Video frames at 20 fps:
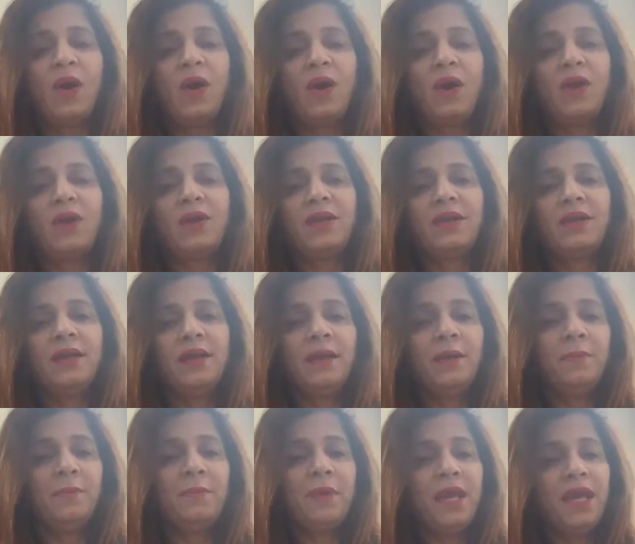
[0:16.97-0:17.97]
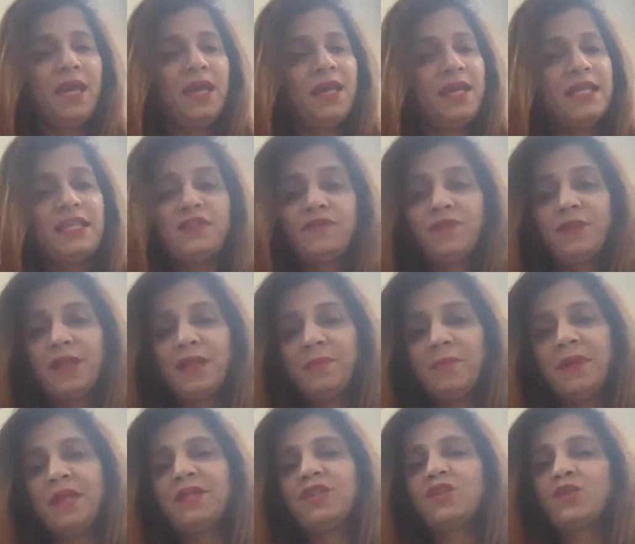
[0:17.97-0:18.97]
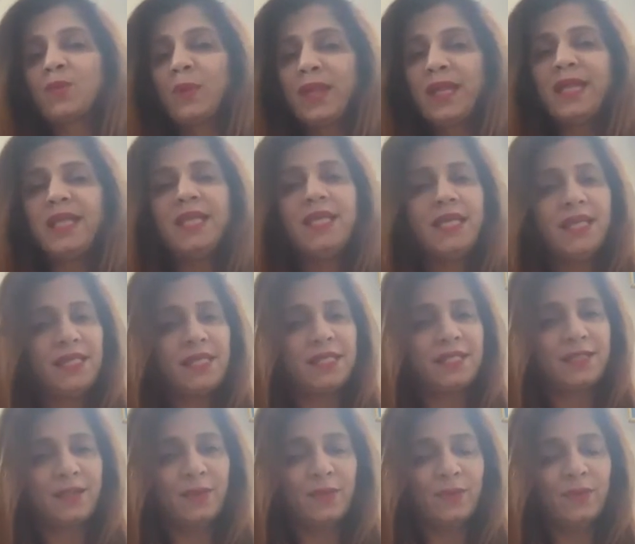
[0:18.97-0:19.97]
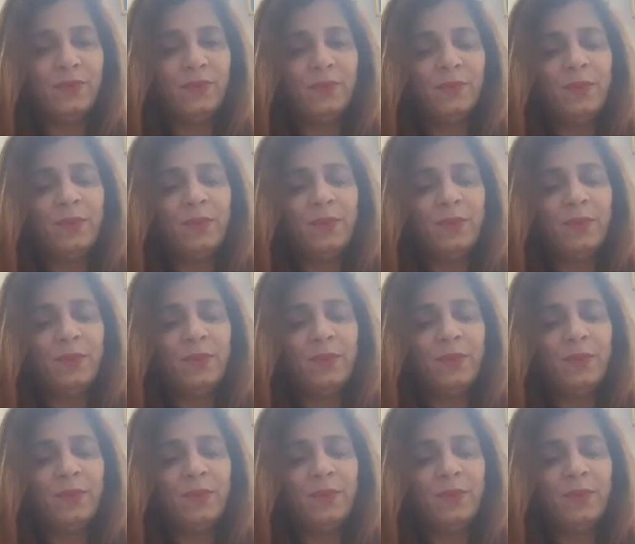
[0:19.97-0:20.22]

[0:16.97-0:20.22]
और मैं इस फील्ड में ट्वेंटी ईयर्स से हूँ